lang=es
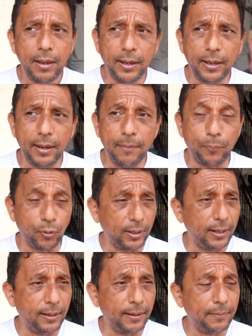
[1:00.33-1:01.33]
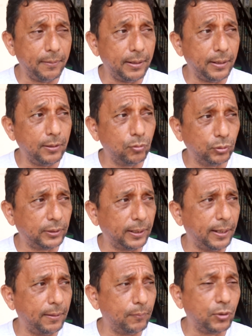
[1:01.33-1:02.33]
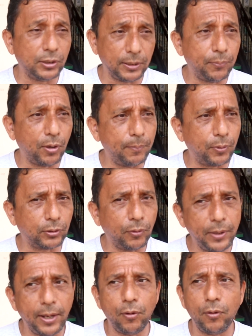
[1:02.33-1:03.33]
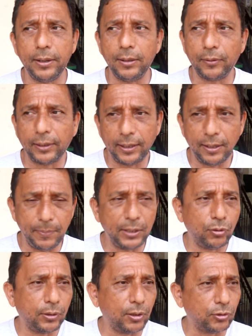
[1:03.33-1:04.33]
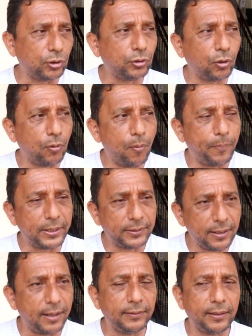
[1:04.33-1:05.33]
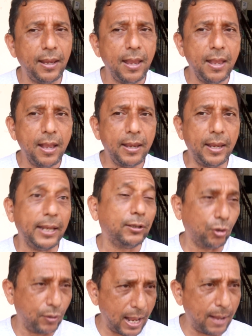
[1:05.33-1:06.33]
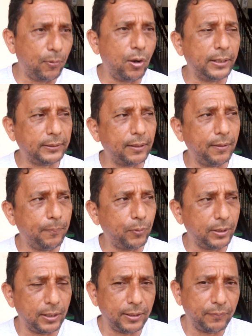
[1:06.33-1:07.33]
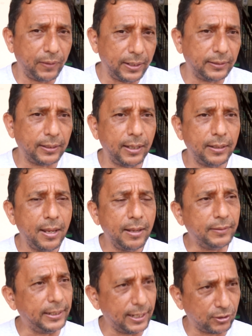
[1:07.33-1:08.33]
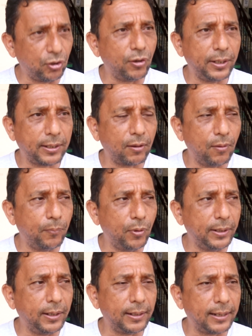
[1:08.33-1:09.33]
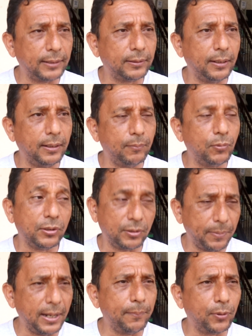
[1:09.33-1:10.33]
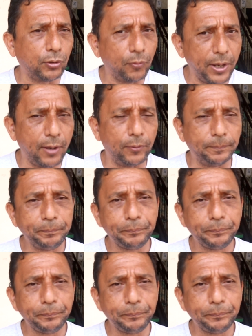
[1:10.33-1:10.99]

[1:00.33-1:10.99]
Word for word: eh, por el eh, ilustre municipio de Puerto Viejo en los requerimientos que nosotros como presidente eh, gestionamos a través pues, de las diferentes direcciones que componen el GAT municipal de Puerto Viejo.